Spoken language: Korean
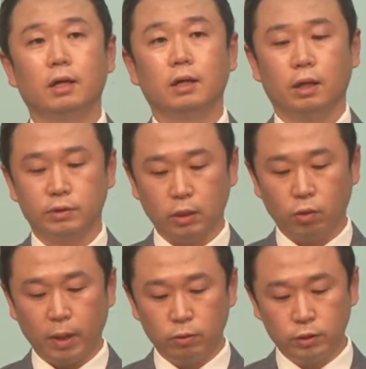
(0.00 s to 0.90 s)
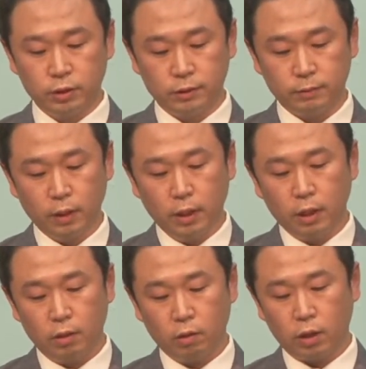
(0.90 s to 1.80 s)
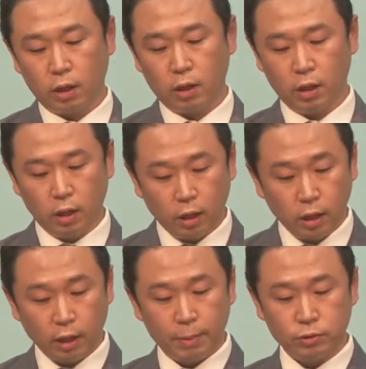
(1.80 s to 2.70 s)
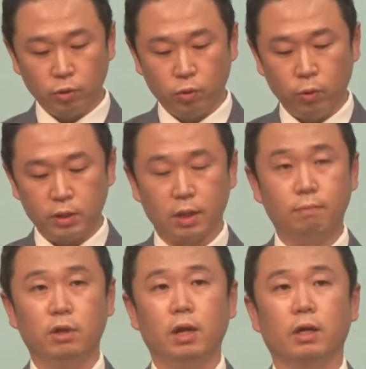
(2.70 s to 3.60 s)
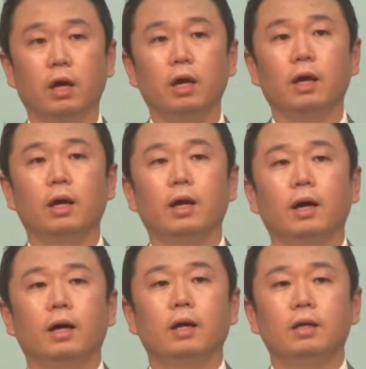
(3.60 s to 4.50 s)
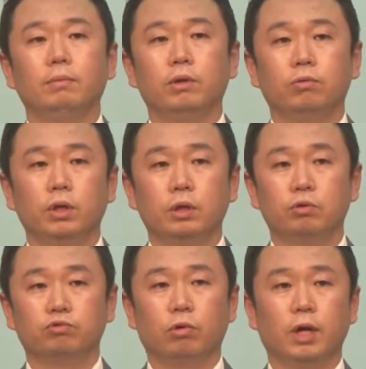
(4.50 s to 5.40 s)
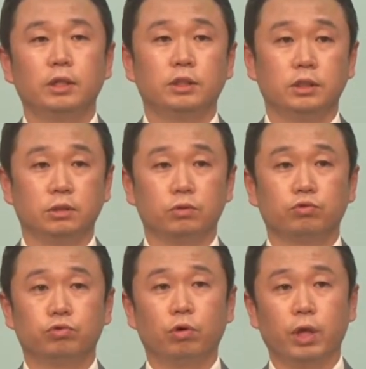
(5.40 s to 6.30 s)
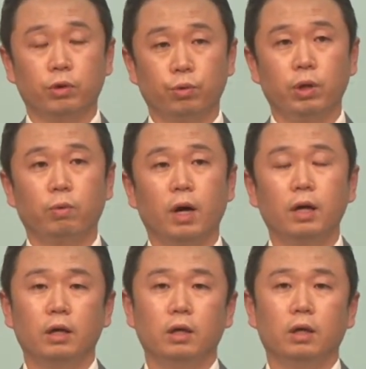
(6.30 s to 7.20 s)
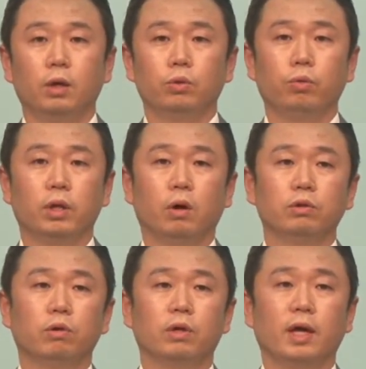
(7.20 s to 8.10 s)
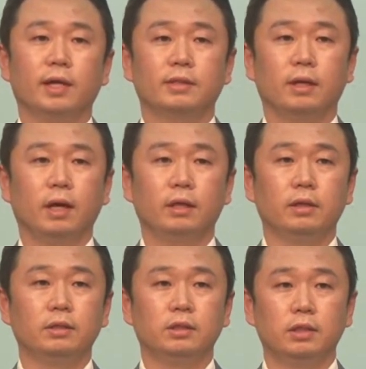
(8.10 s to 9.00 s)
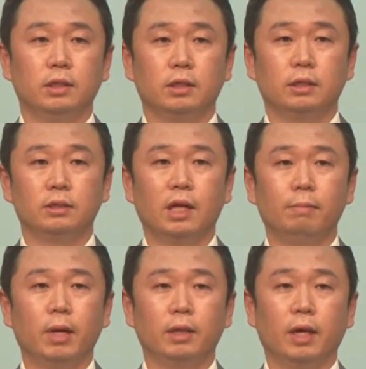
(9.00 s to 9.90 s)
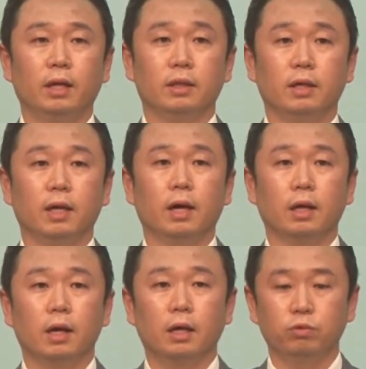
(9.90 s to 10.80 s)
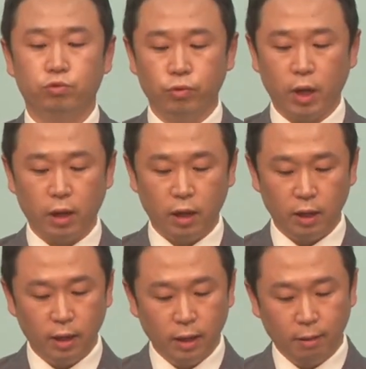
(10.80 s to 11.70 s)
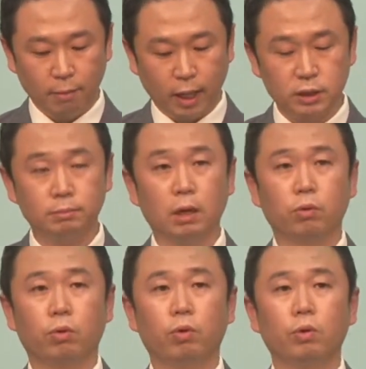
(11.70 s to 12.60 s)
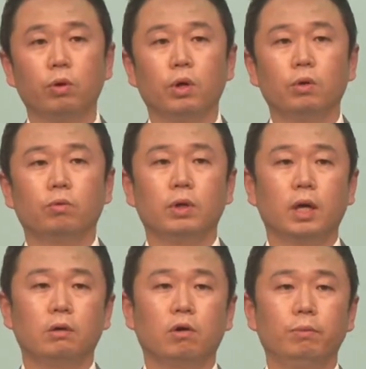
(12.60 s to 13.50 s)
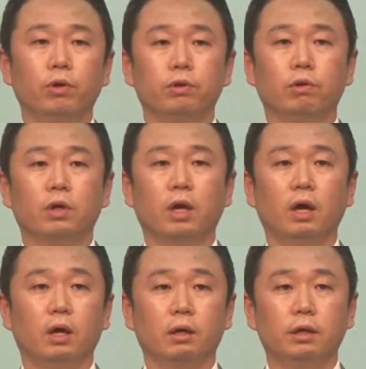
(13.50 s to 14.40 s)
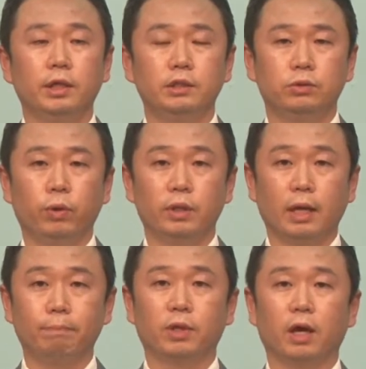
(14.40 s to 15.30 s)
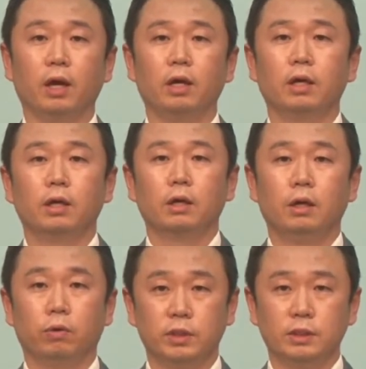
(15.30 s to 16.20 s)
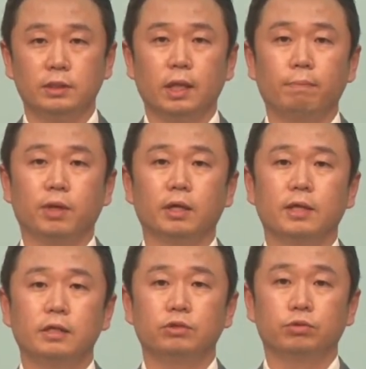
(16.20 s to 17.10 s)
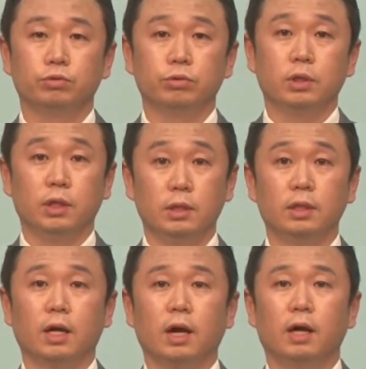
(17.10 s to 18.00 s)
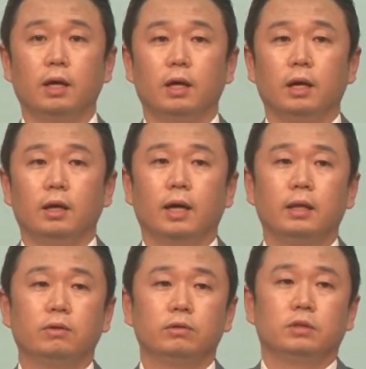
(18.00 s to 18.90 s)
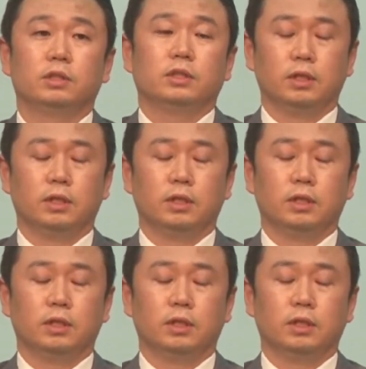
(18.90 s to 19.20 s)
그래서 사도 바울은 그렇게 에, 예, 에베소 교회 사람들에게 하나님이 우리를 구원하신 구원의 교리와 또 우리가 어떻게 살아야 되는지 그 삶에 대한 이야기를 한 후에 마지막으로 우리가 그러면 어떻게 그리스도인답게 그리고 신자답게 살 수 있는가라는 것들을